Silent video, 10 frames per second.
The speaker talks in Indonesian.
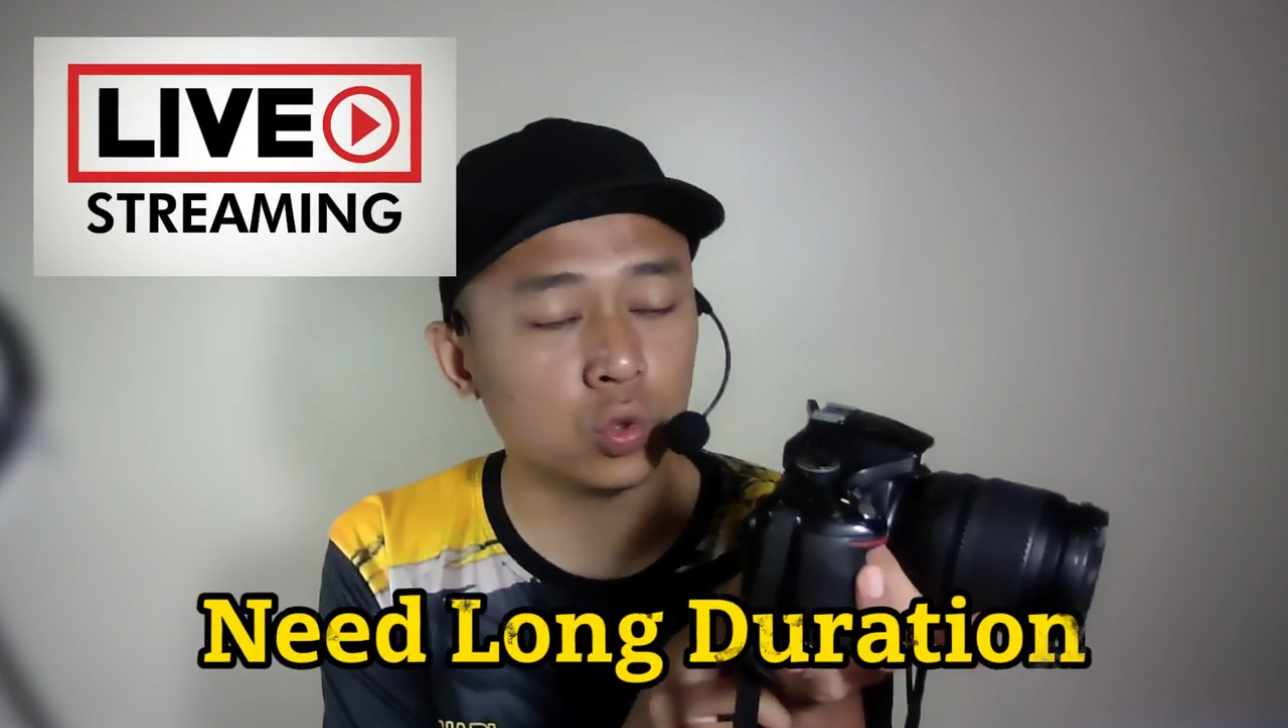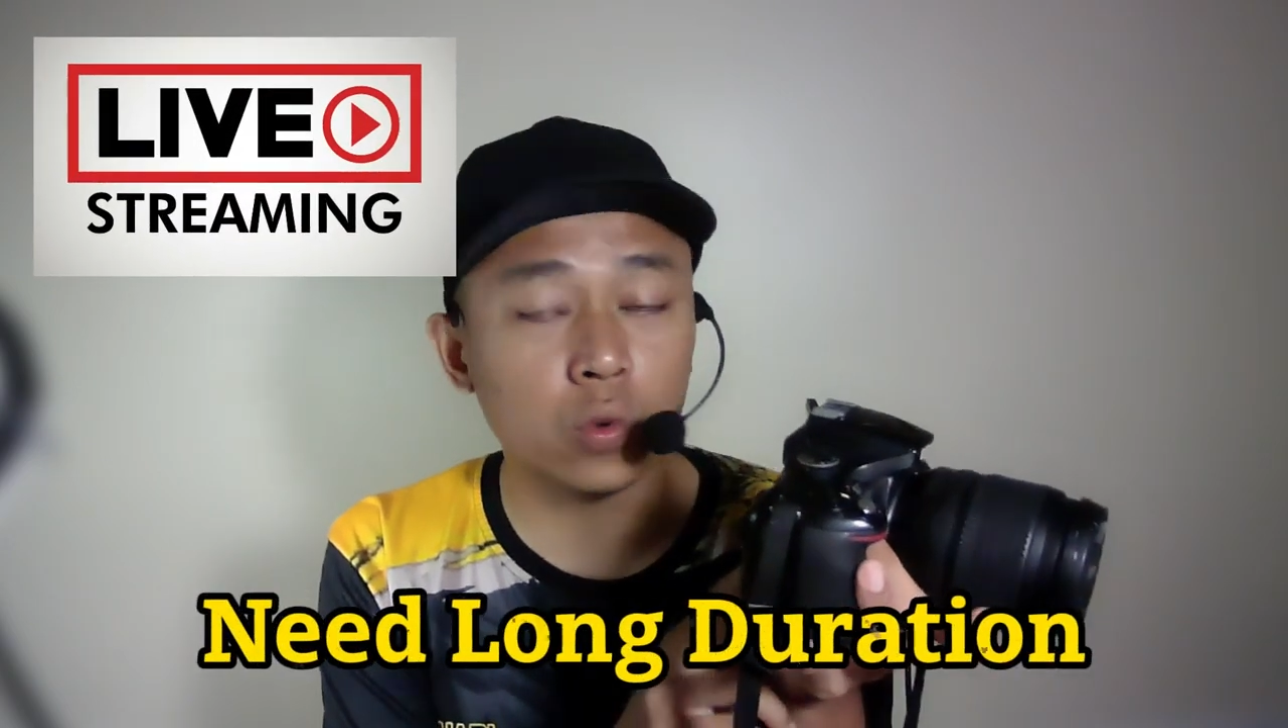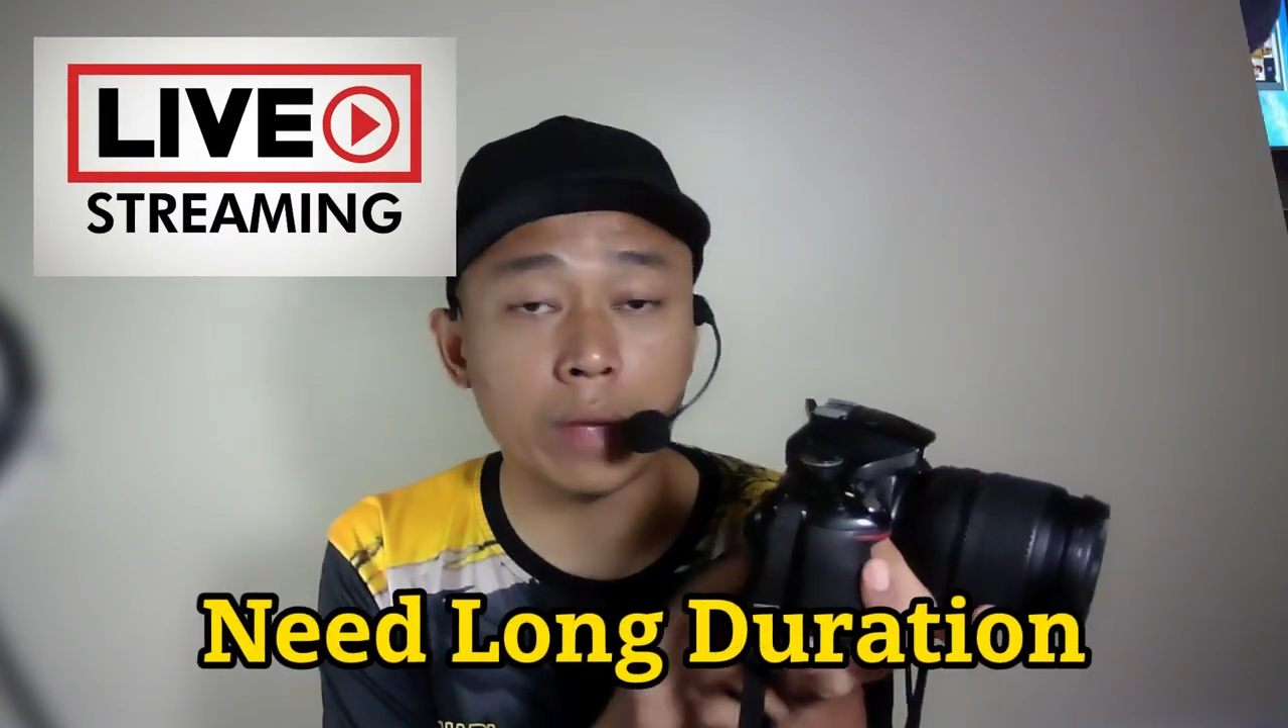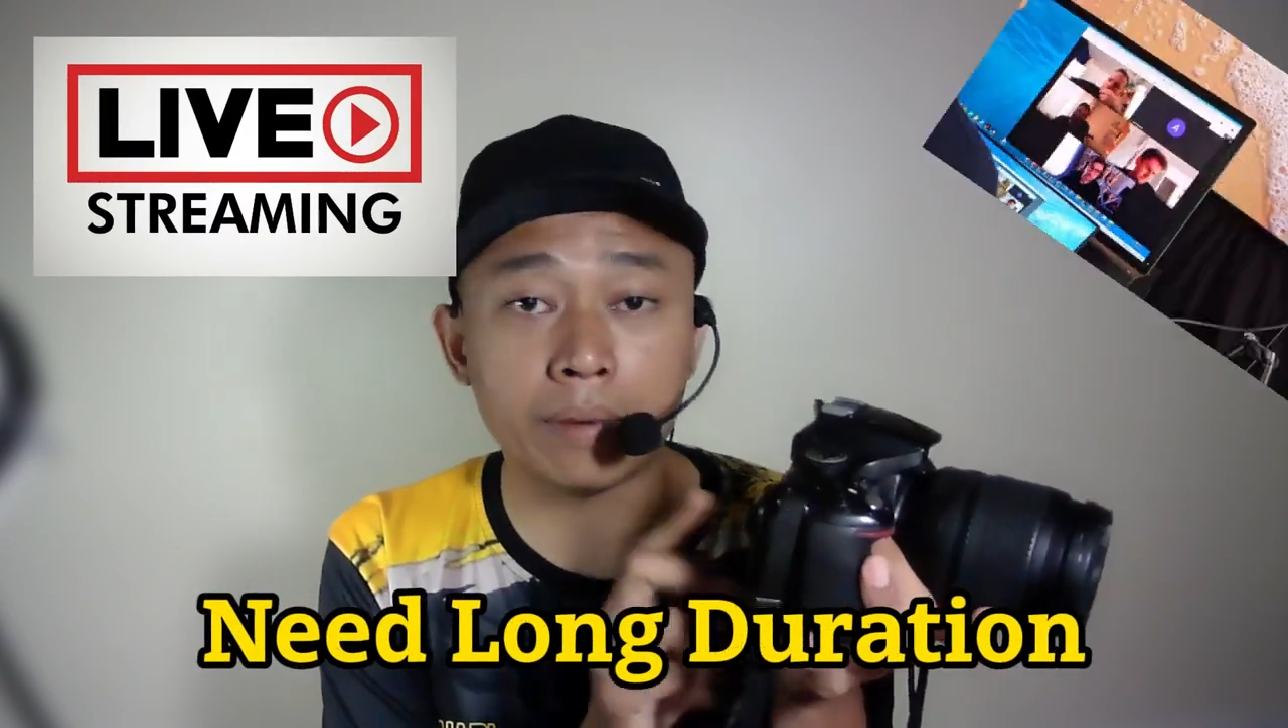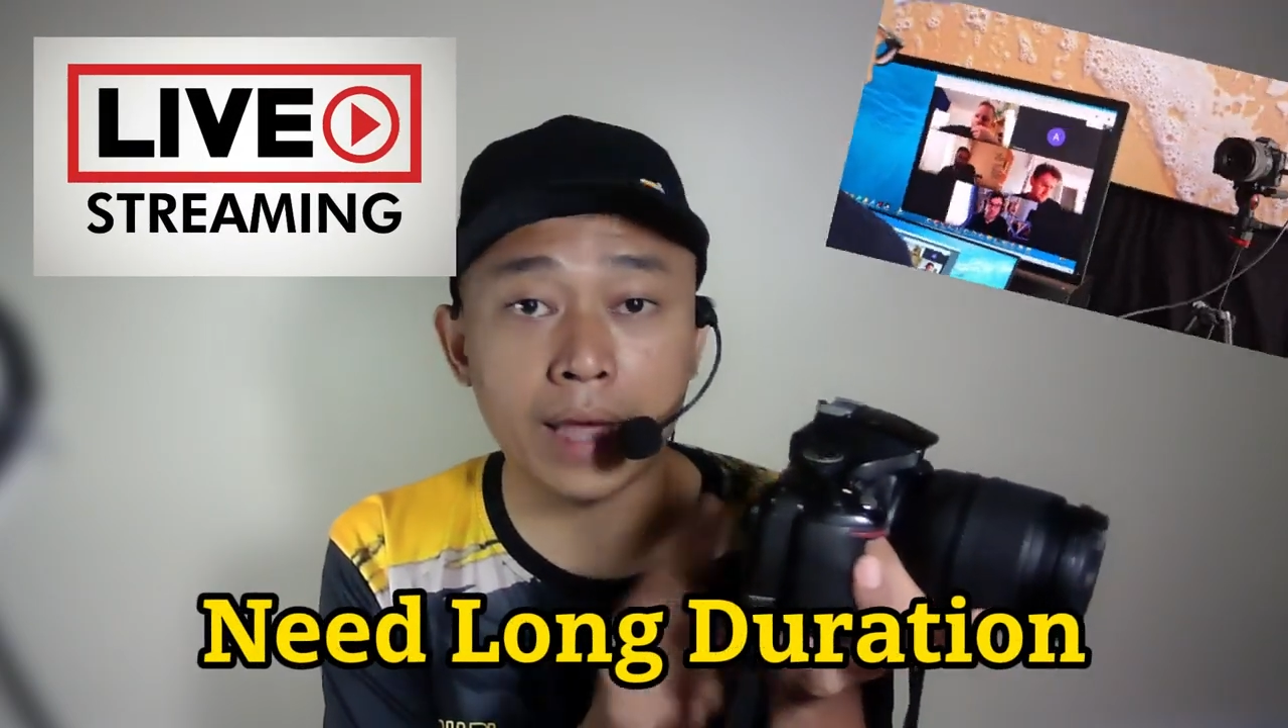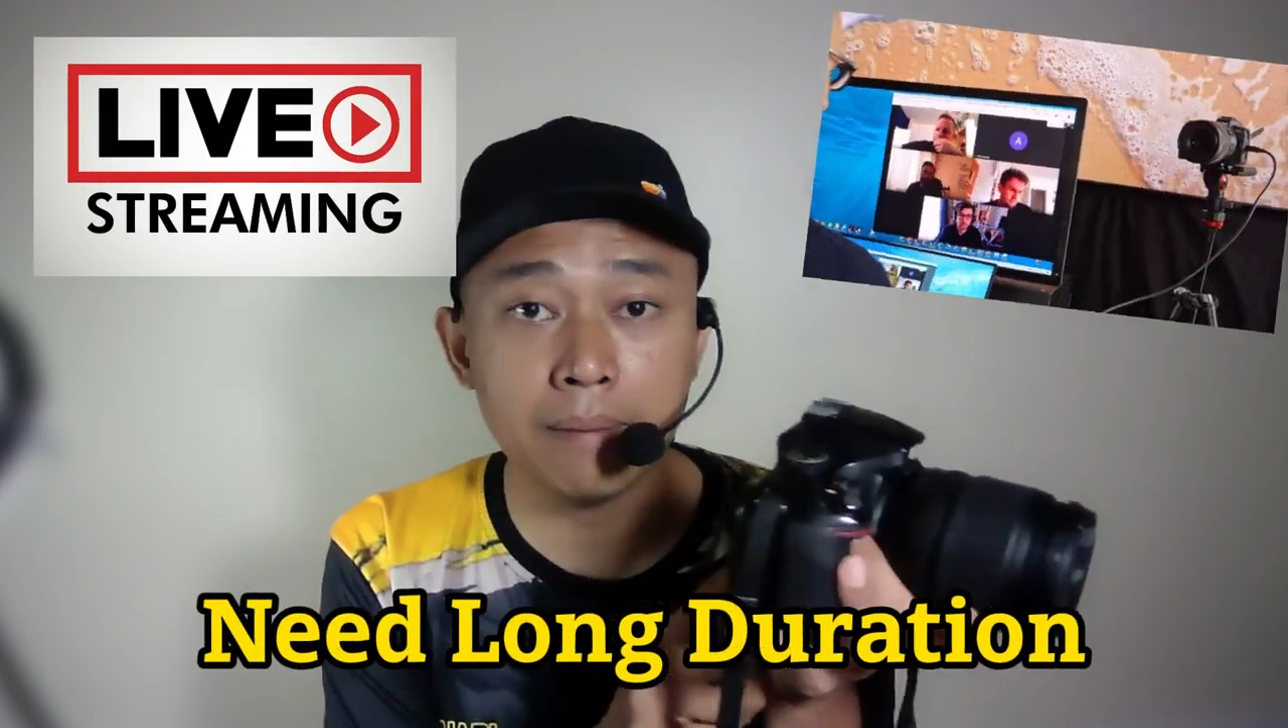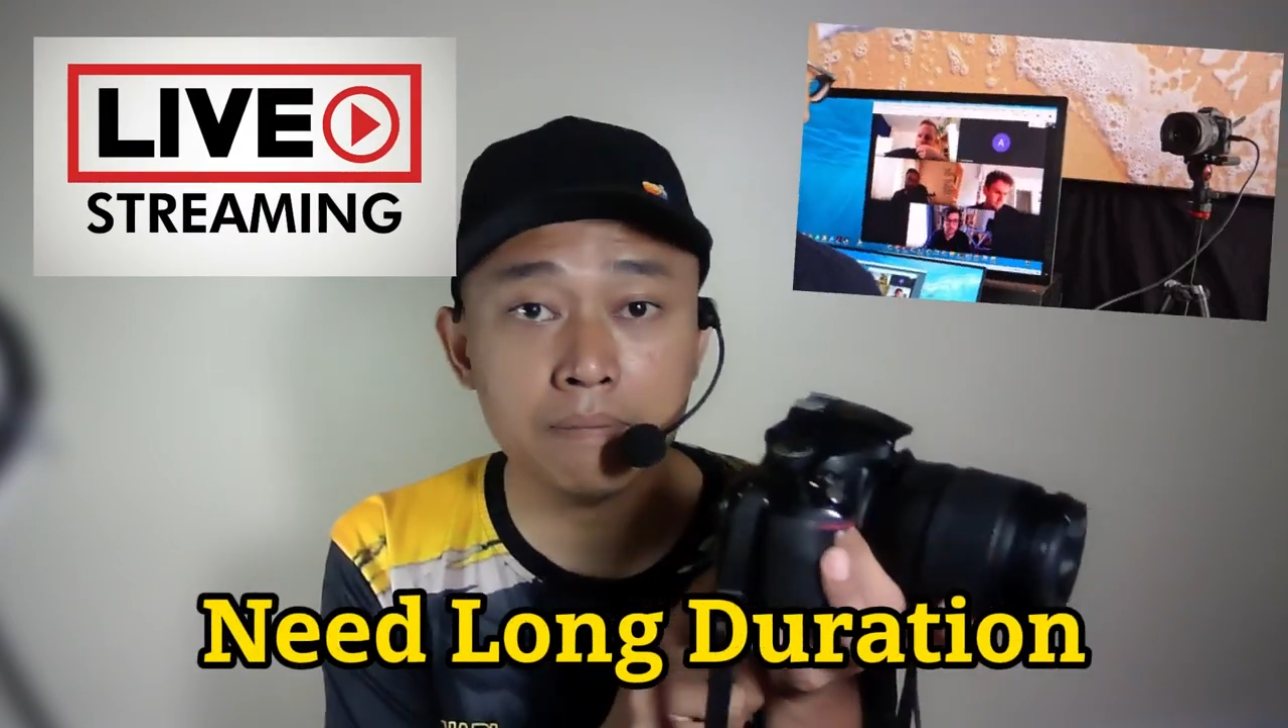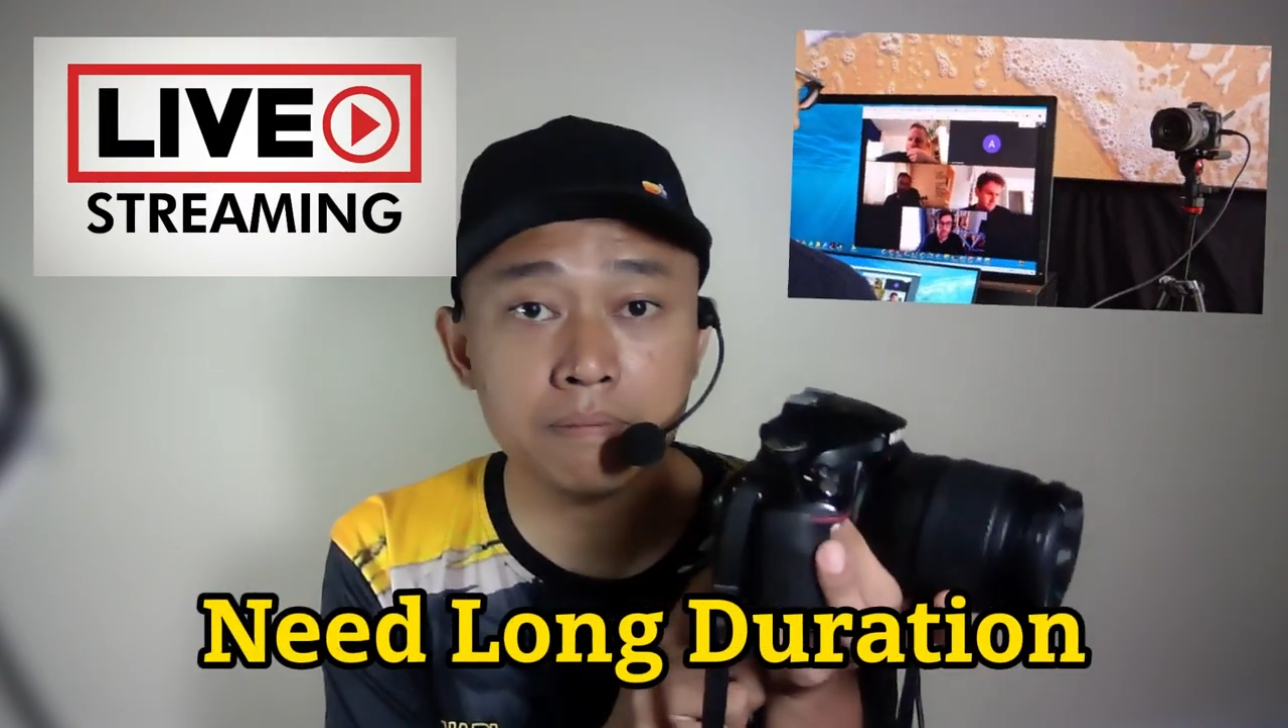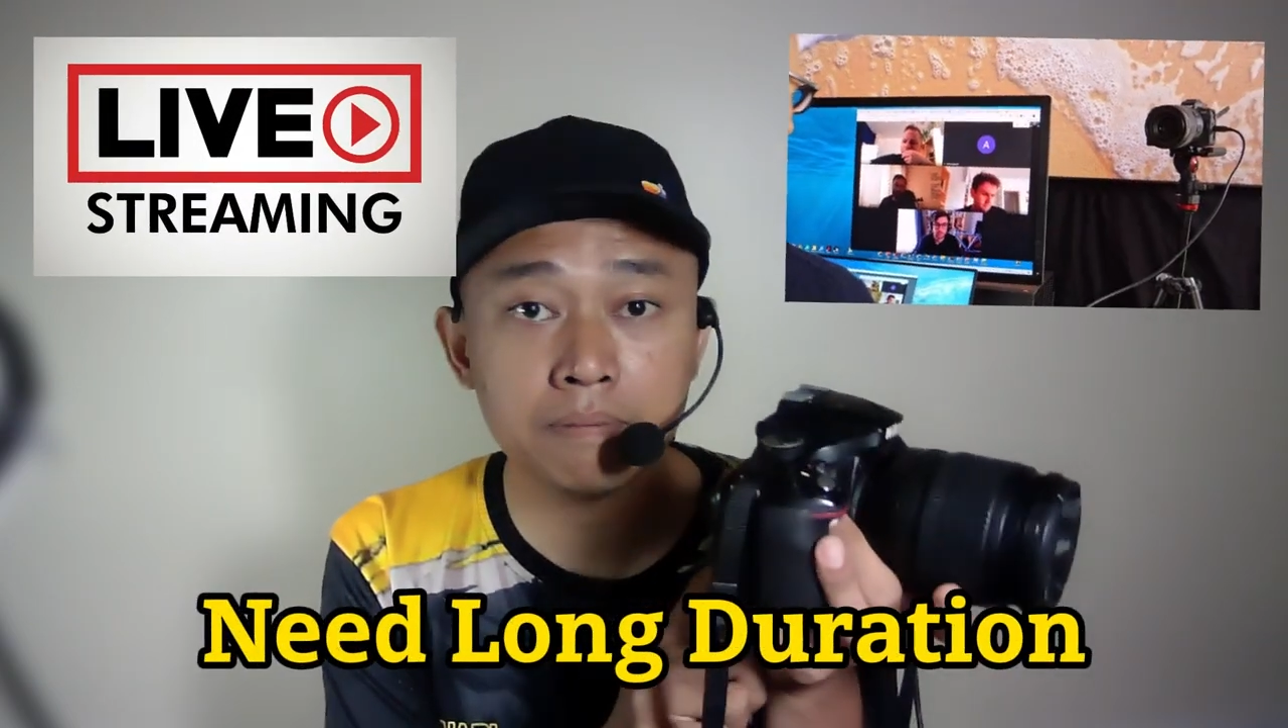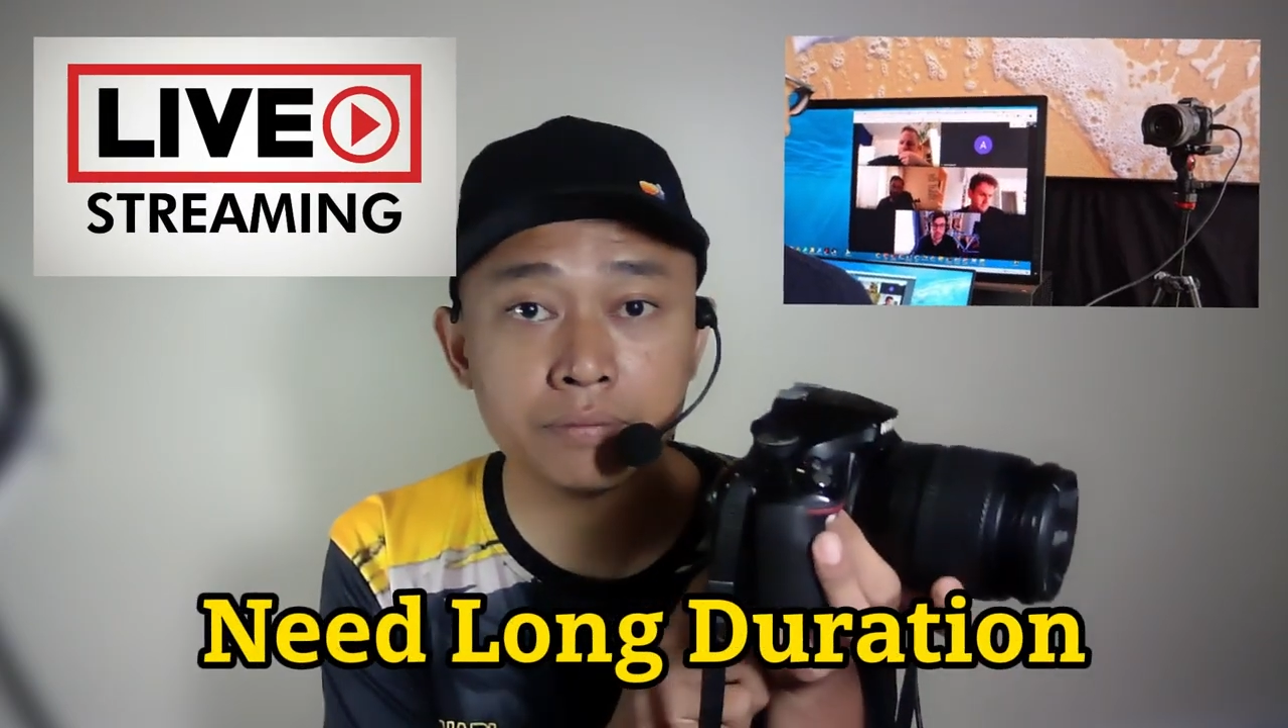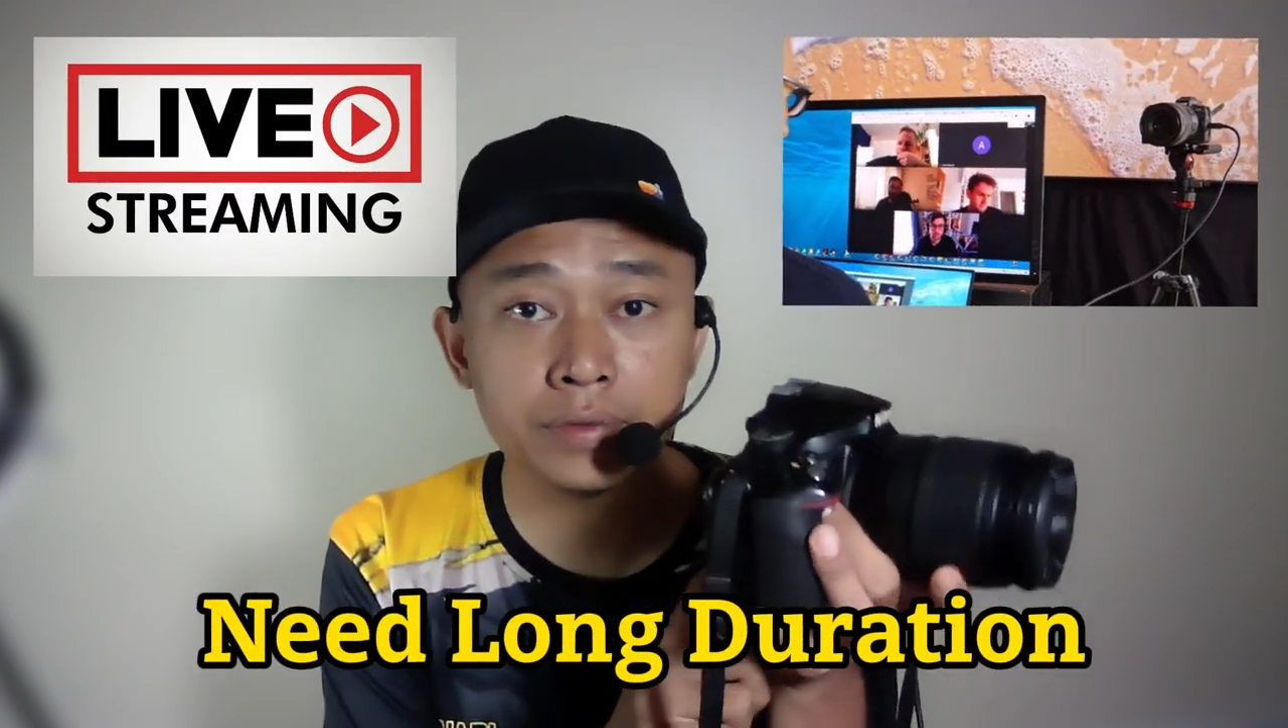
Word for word: untuk webcam,